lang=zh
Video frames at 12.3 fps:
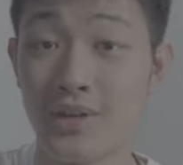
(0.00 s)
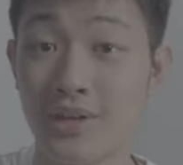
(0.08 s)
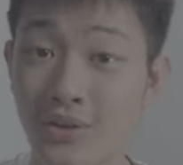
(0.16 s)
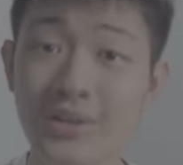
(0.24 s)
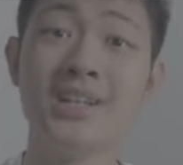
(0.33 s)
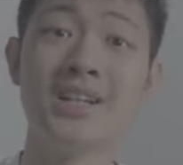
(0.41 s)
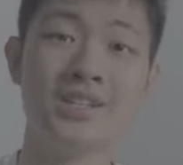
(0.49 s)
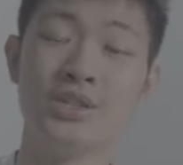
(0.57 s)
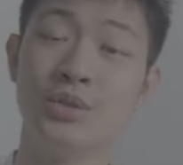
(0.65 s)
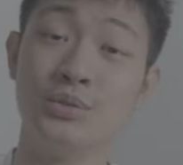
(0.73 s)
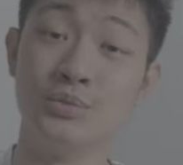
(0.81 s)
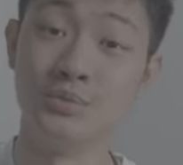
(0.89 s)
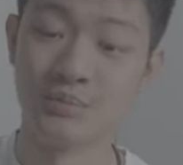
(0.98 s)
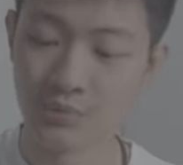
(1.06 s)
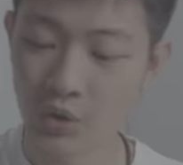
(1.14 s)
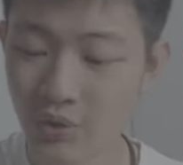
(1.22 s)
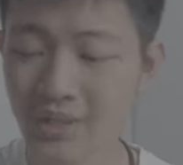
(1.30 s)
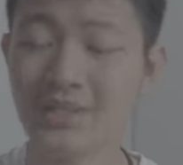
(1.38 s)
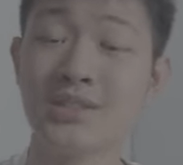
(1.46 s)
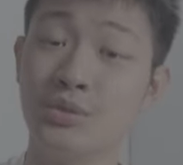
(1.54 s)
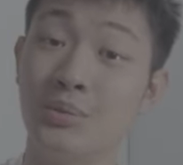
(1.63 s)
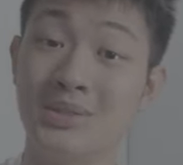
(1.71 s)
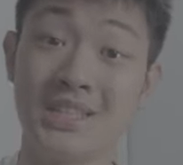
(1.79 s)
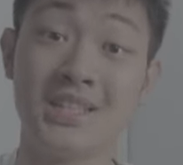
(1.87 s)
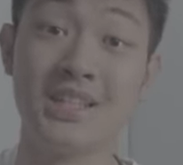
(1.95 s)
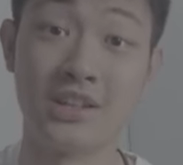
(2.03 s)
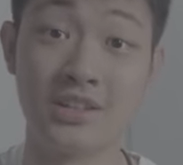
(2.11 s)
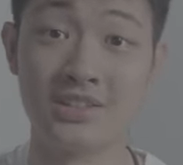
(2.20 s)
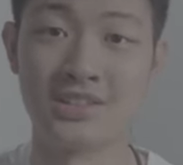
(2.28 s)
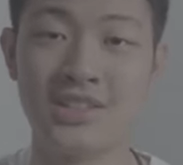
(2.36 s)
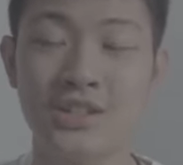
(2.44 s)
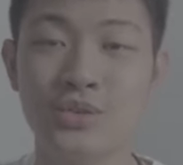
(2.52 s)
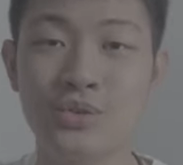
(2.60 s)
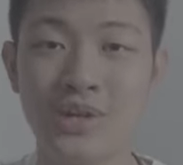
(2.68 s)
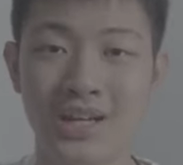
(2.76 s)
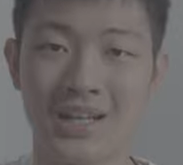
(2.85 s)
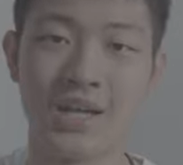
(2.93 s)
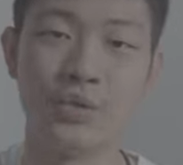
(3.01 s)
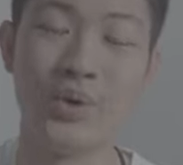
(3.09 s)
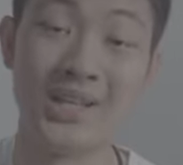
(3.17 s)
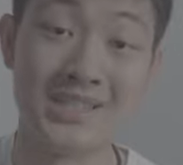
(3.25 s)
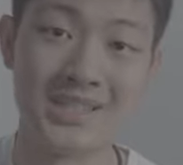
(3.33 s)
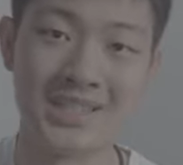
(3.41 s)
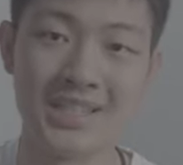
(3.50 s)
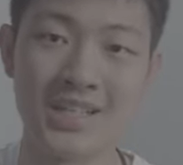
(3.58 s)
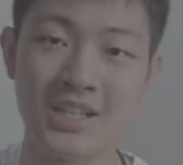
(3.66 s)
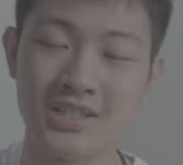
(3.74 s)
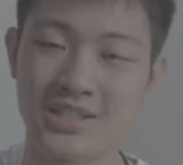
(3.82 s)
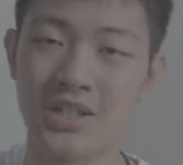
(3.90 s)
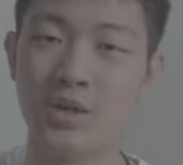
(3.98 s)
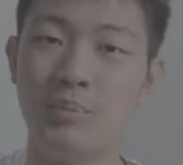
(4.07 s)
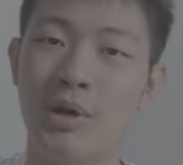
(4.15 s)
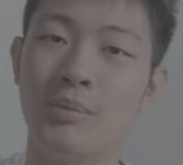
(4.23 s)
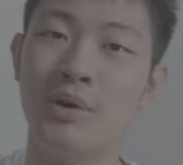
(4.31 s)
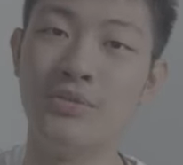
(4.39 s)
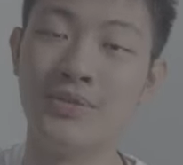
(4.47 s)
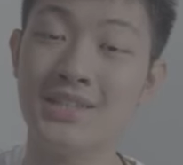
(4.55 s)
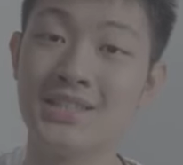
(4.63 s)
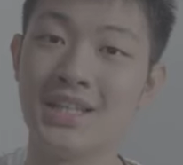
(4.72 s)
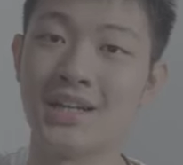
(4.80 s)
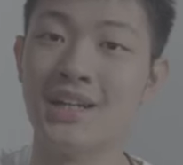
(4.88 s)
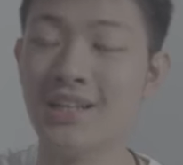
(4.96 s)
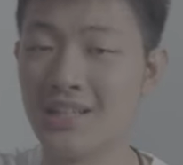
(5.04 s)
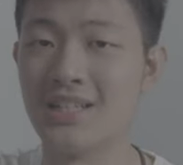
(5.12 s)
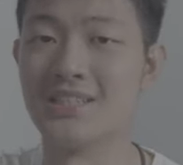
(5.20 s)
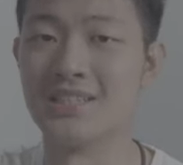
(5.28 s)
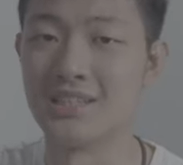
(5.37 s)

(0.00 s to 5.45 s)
OK，那种 OK，这是我们今天的 c a s t o n l u g a Lightweight 系列的小包包分享。那